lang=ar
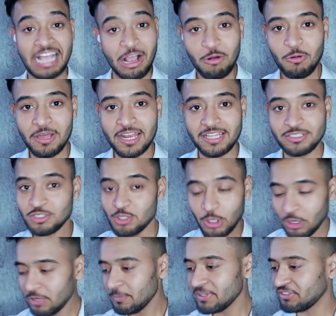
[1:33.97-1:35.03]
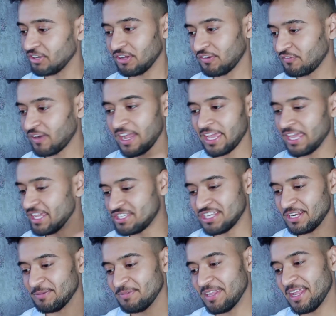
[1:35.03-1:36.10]
تحولت شلون ما تعرف هاي
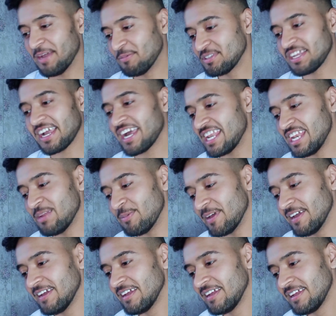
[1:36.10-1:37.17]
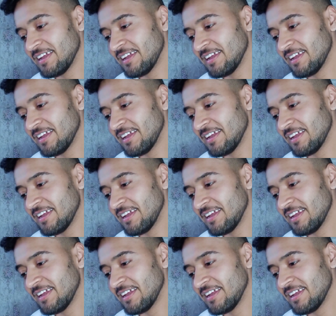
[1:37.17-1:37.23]
هيك البدايه متقلبه